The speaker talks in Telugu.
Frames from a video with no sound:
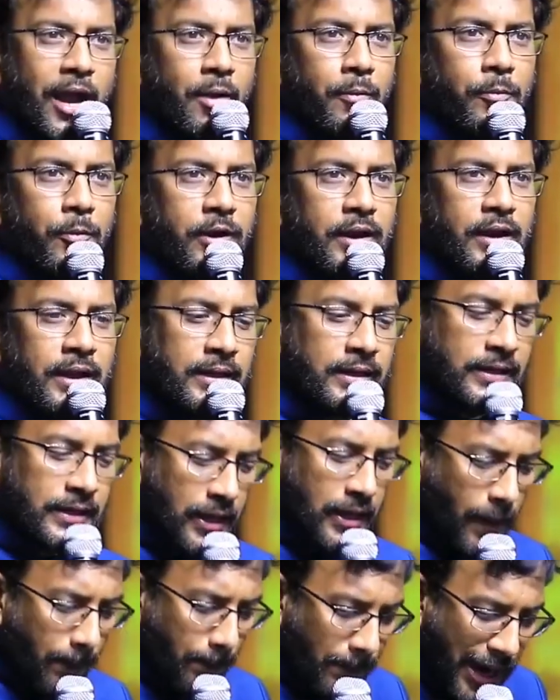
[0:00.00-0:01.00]
లేకపోయినా
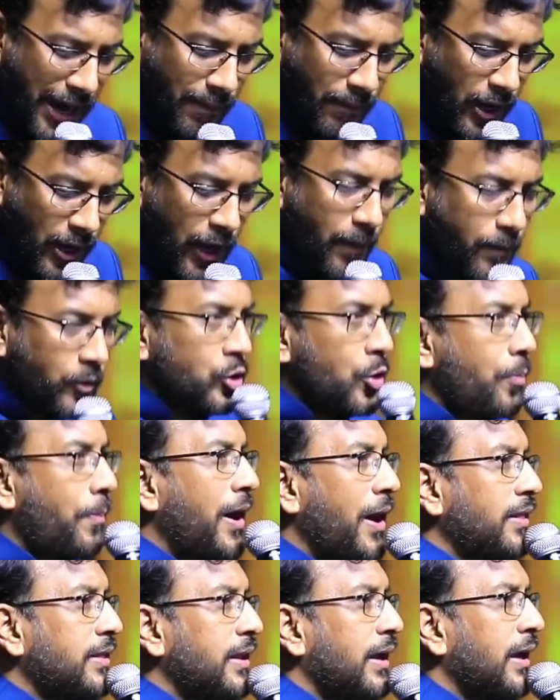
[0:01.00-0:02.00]
బైబిల్ని ముందు
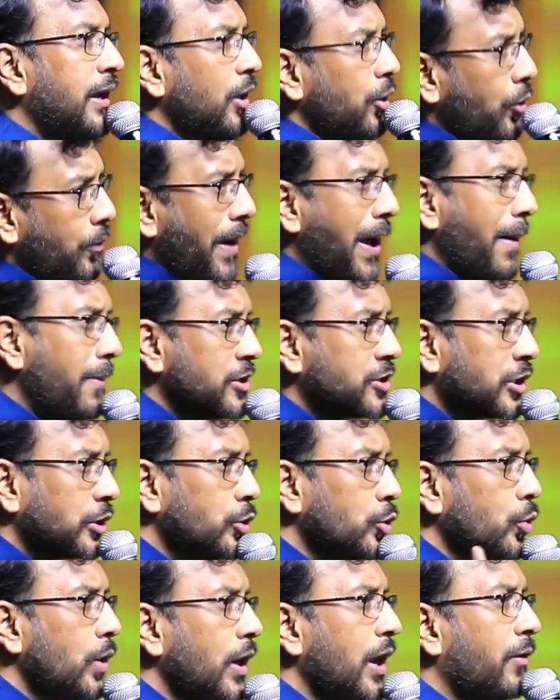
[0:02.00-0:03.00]
పెడితే నువ్వు బైబిల్
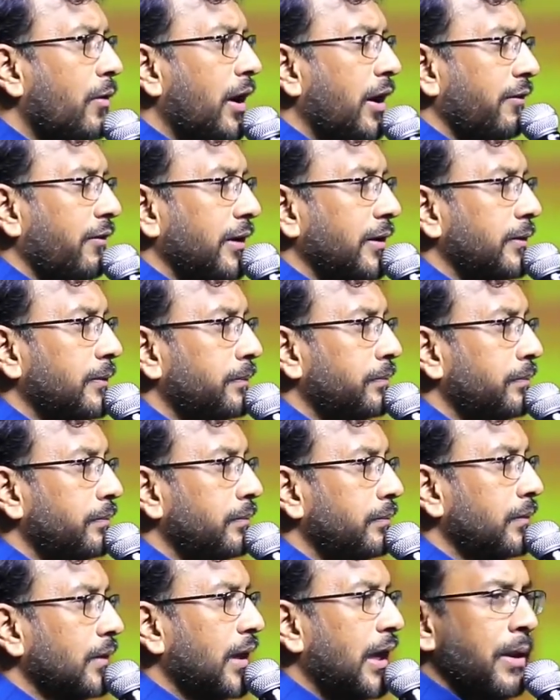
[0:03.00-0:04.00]
చదువుకునేవాడివి
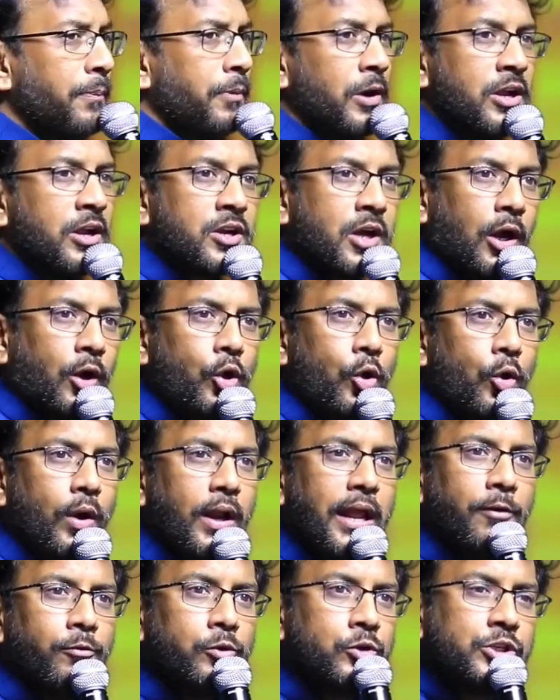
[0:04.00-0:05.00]
కానీ ఇప్పుడు కళ్ళు
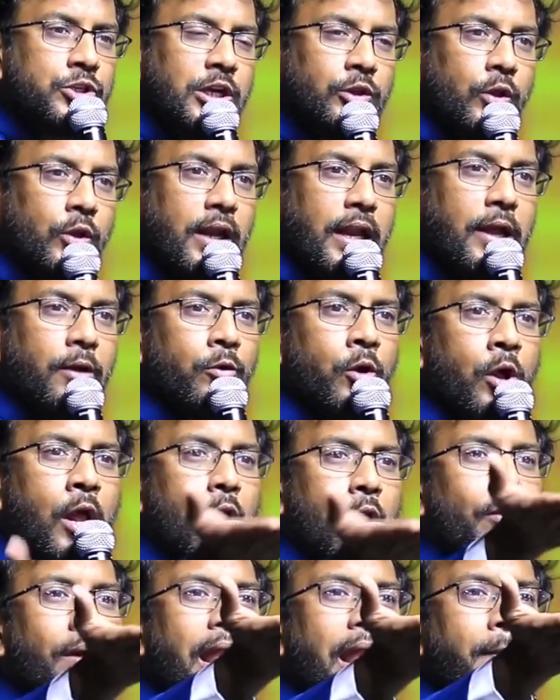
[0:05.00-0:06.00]
లేవు చేతులు లేవు
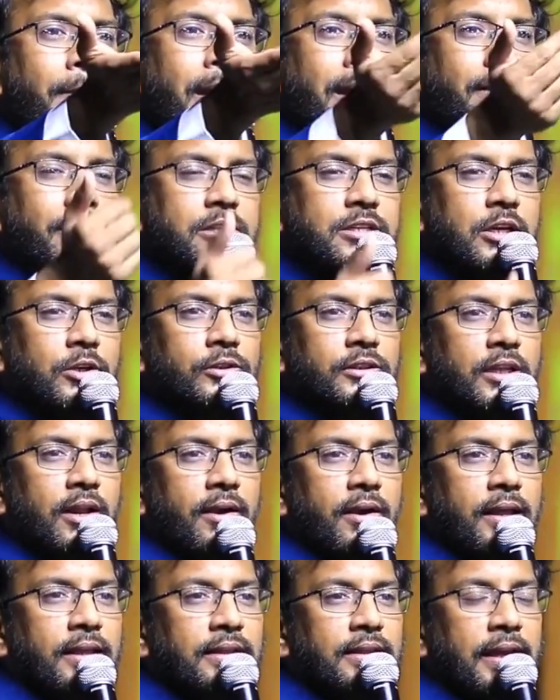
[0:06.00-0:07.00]
నువ్వు ఎలా బైబిల్
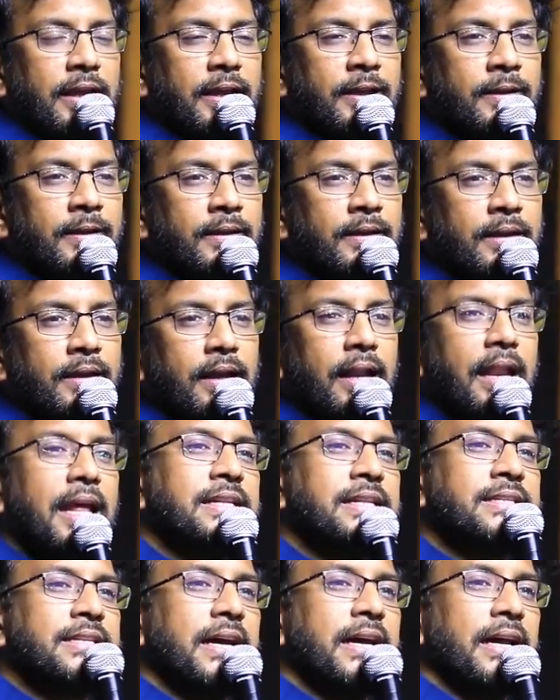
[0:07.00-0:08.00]
చదువుతాను అడిగితే
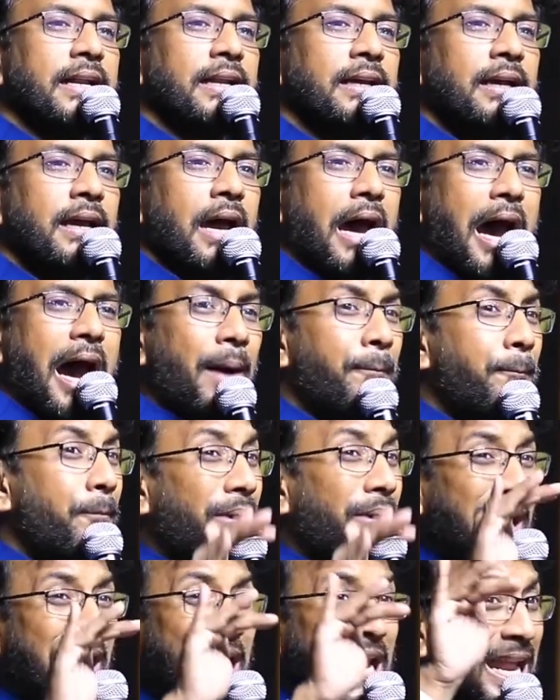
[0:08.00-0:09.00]
లేదు సార్ ఆ
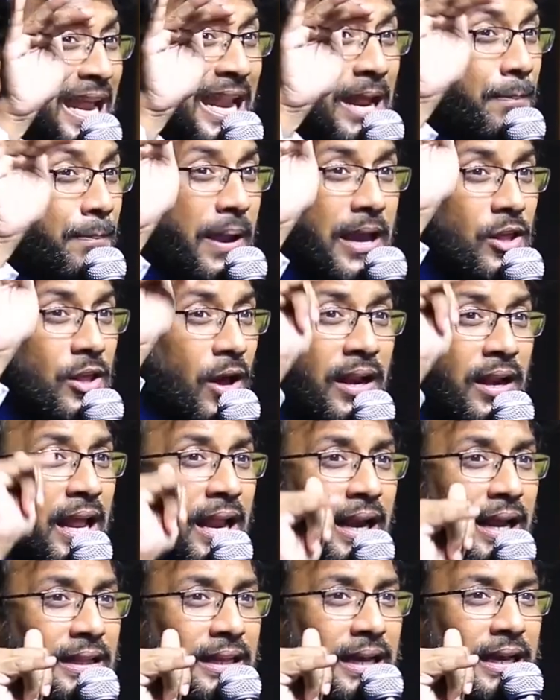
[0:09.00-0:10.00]
బ్రెయిలీ లిపి ఏదో
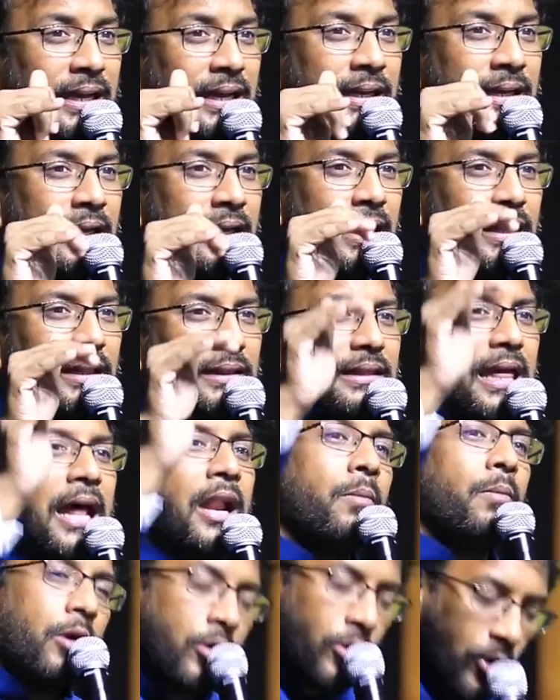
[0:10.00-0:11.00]
అన్నారు కదా
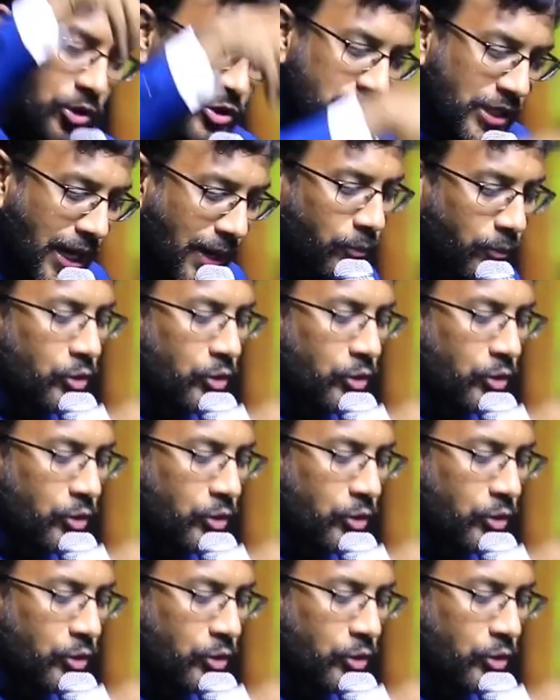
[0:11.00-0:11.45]
దాన్ని పట్టుకొచ్చి నా